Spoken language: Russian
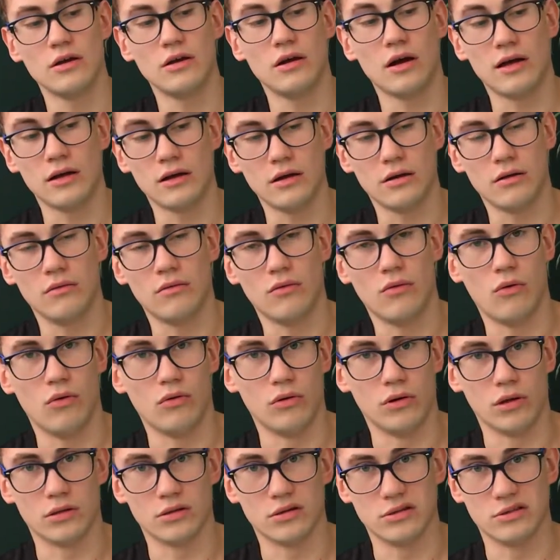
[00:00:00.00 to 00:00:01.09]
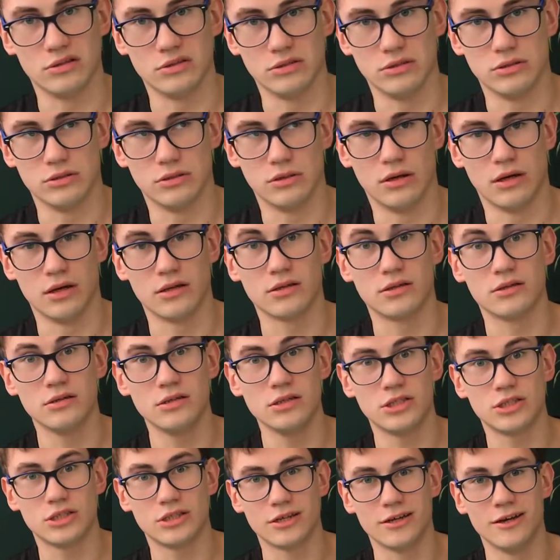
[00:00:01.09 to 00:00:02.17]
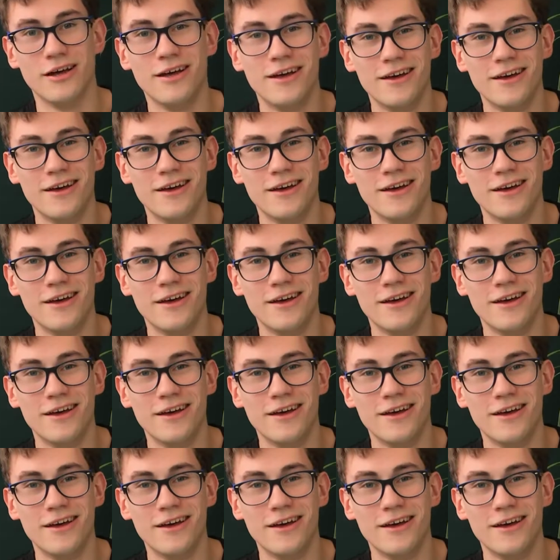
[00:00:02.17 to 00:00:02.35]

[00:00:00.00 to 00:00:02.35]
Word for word: А, ого, от крыши, от крышки.